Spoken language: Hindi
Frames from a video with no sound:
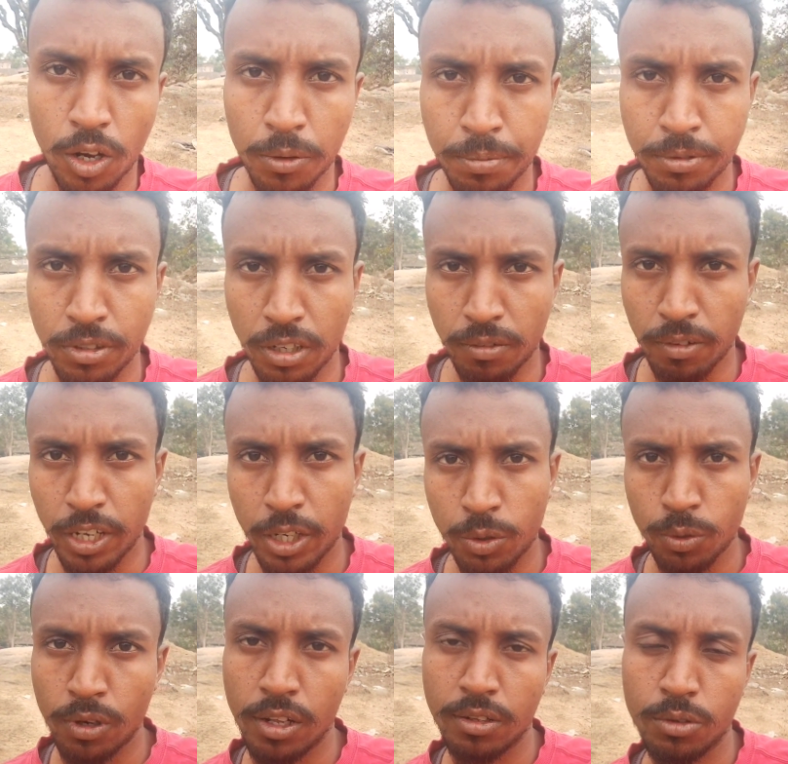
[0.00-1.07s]
ऑफ जनवरी
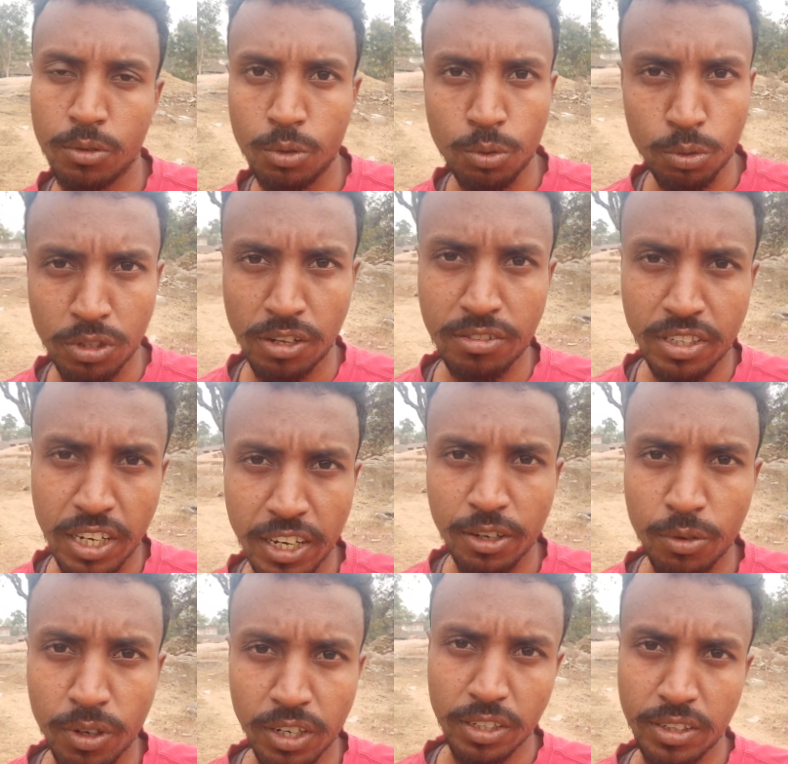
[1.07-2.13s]
टू टू थाउजेंड
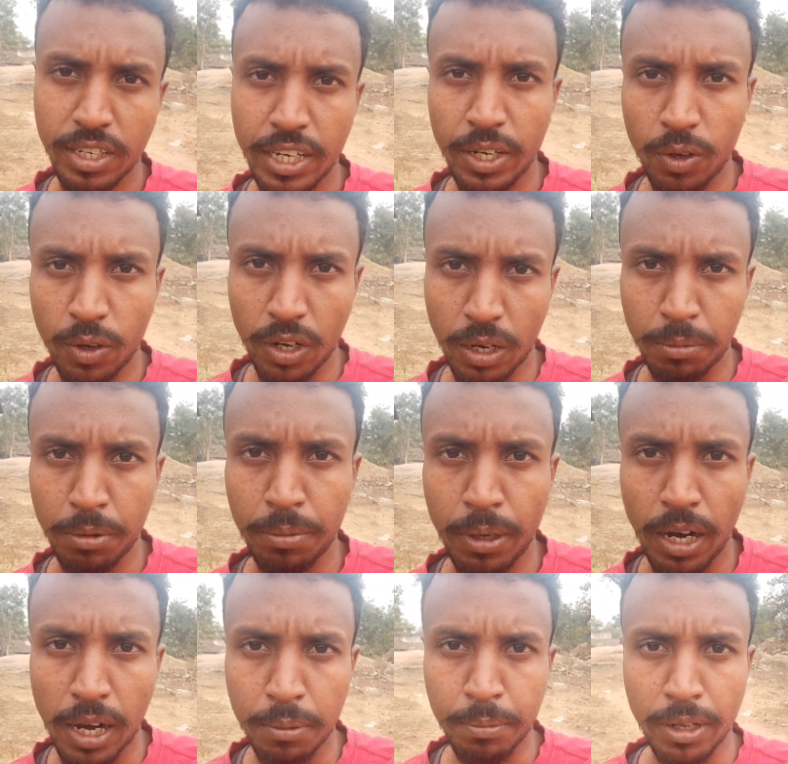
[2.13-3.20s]
एंड ट्वेंटी थ्री और अभी
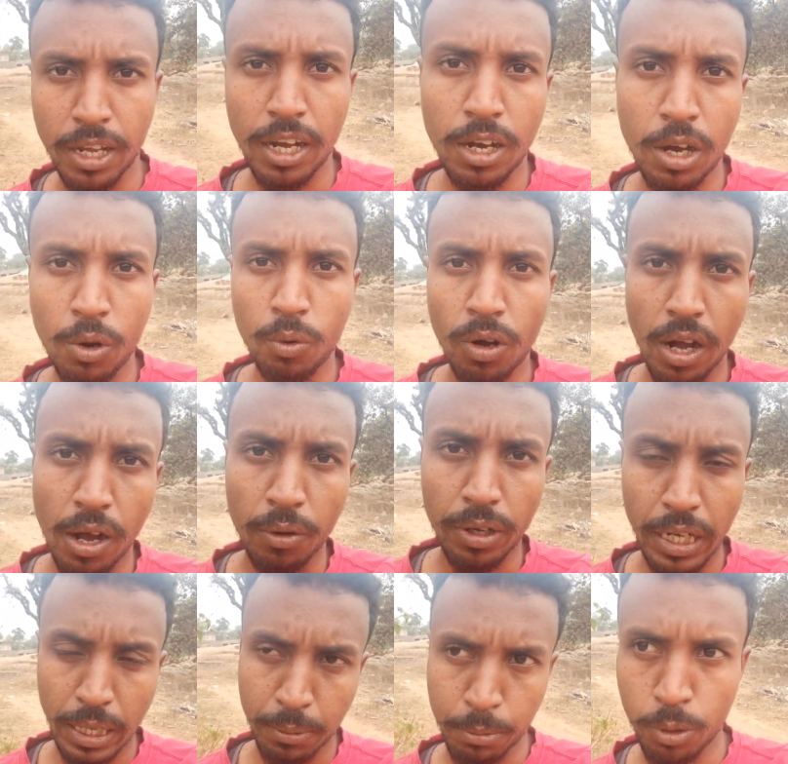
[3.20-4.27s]
फ़िलहाल मैं यहाँ हूँ गांव
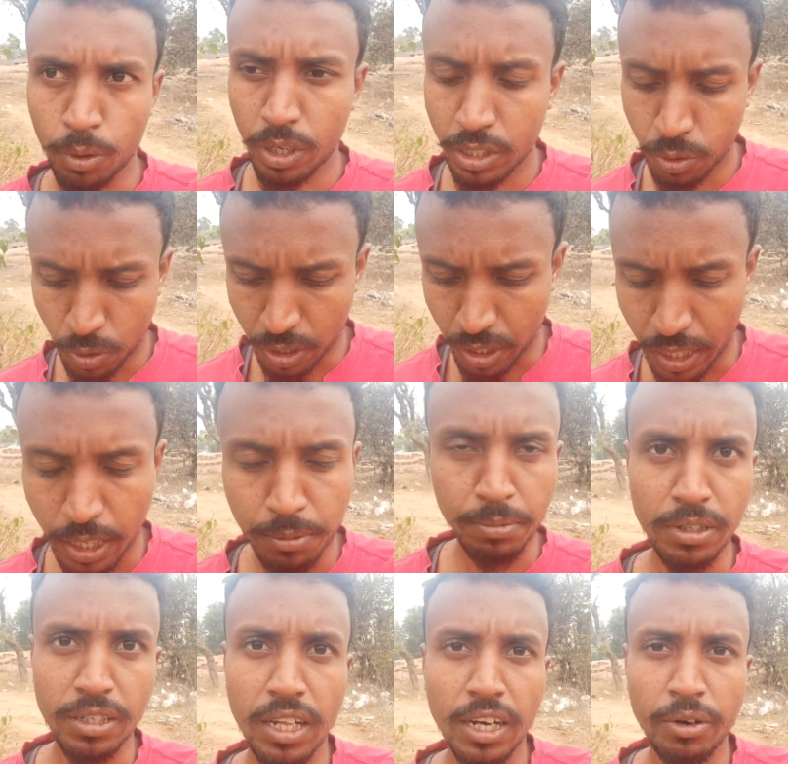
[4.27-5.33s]
के हम लोग के जो क्रिकेट
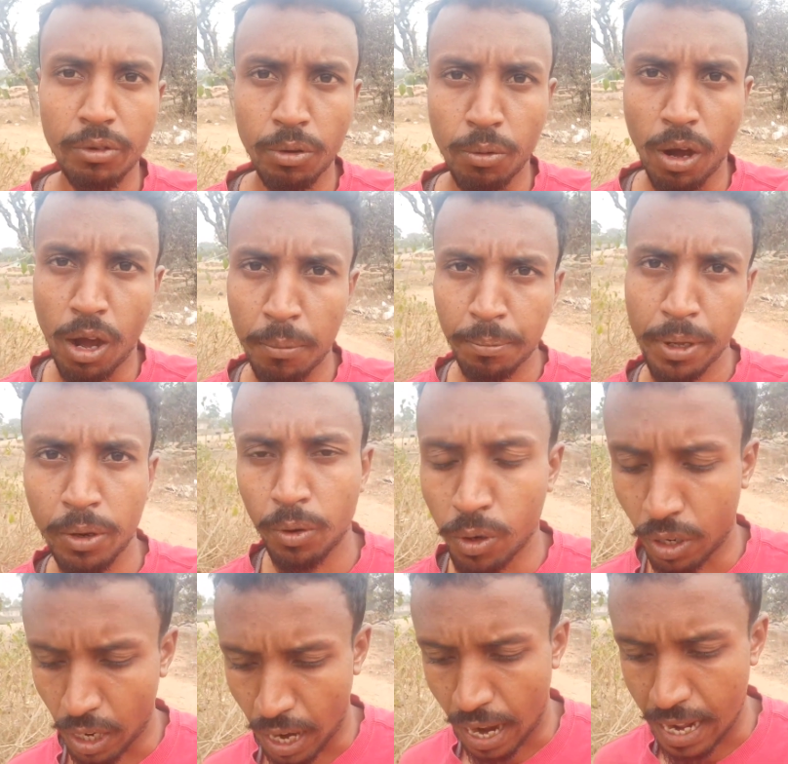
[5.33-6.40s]
मैदान है मैं वहाँ पे
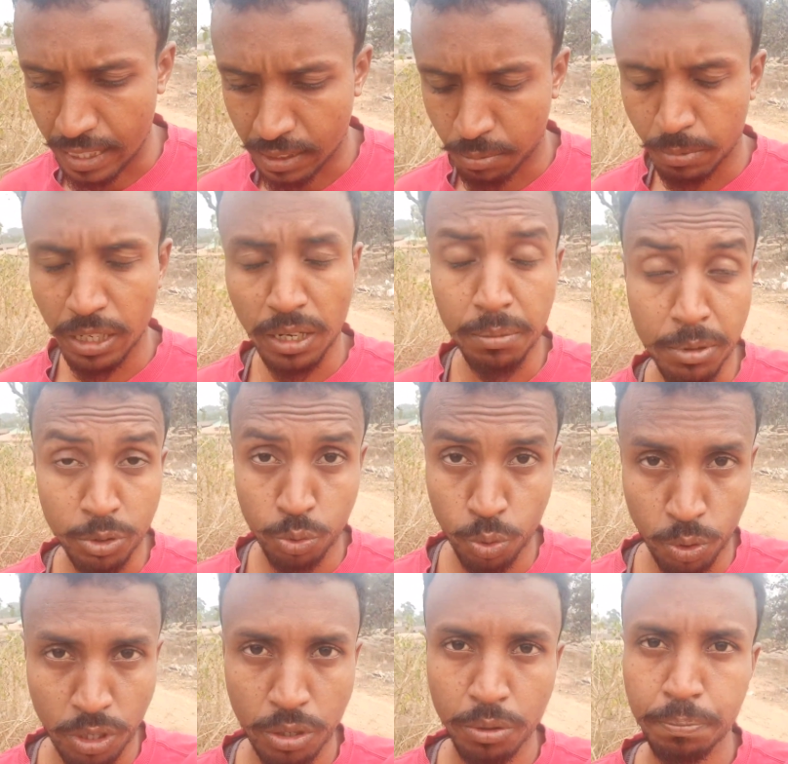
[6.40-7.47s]
और आज मैं अभी
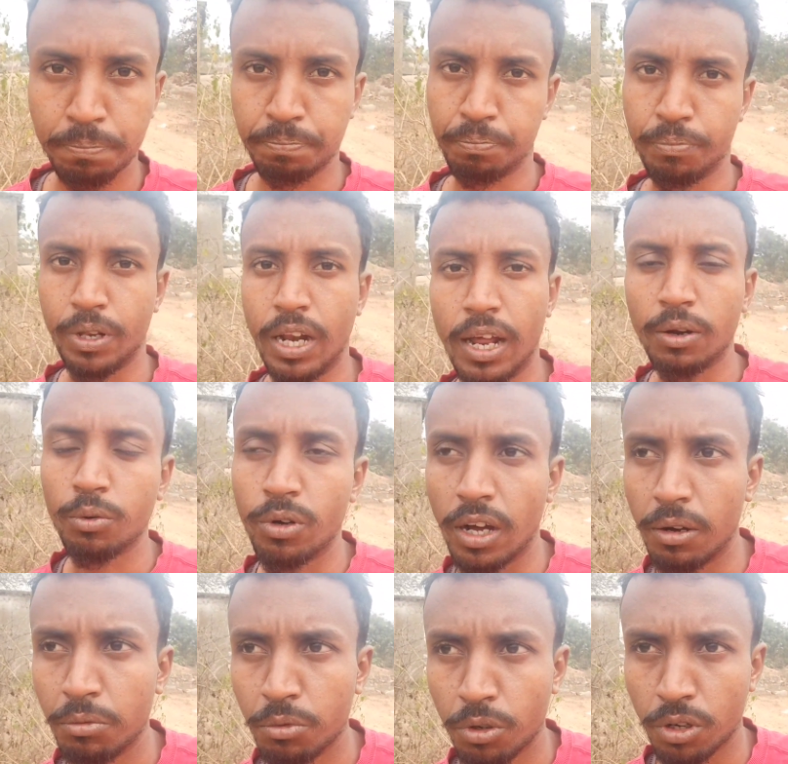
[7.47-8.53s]
सो के फ़िलहाल
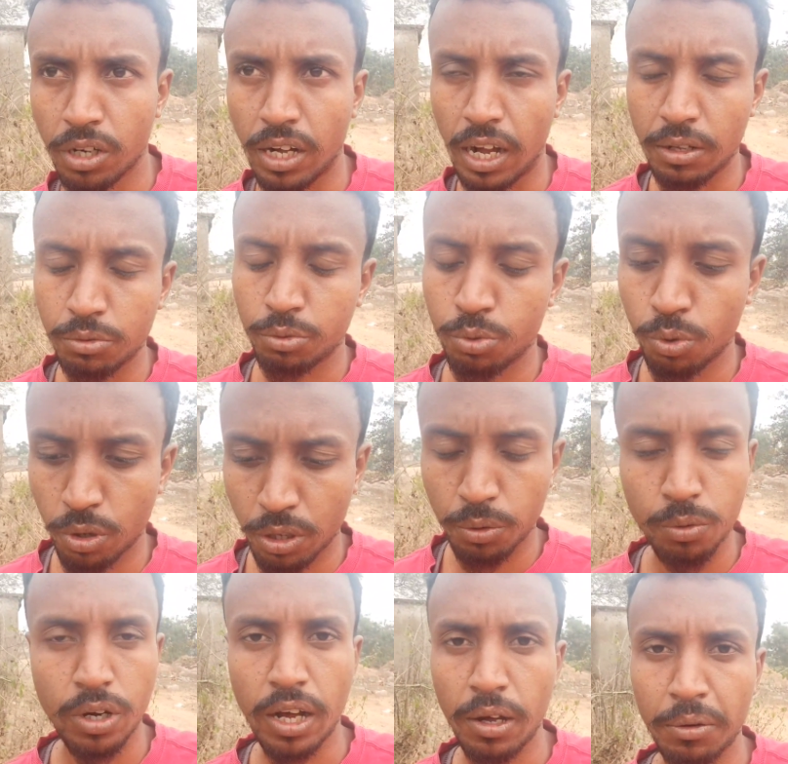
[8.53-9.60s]
उठा हूँ और खा सो के
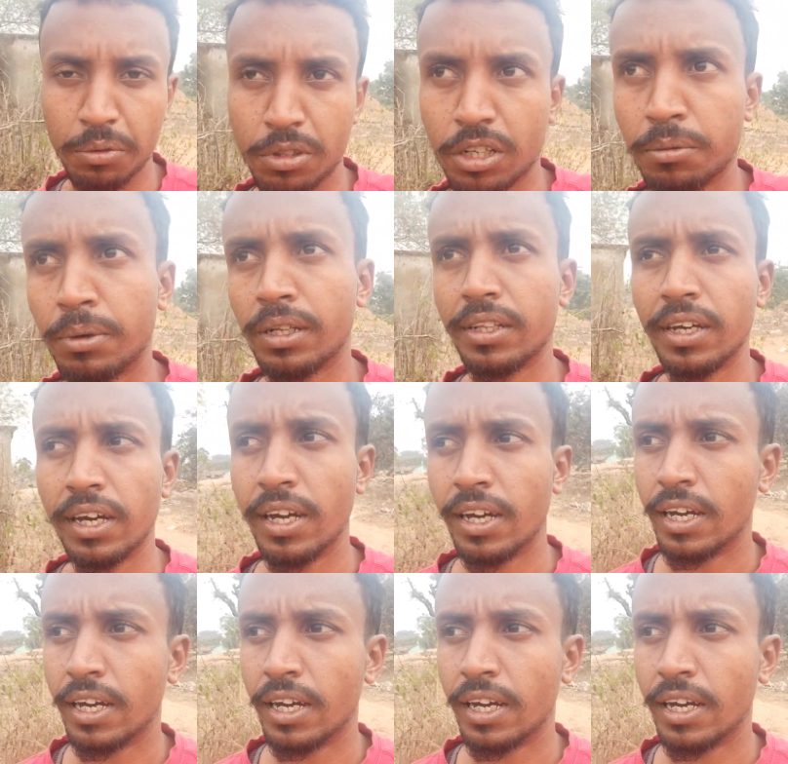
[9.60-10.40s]
उठा और उसके बाद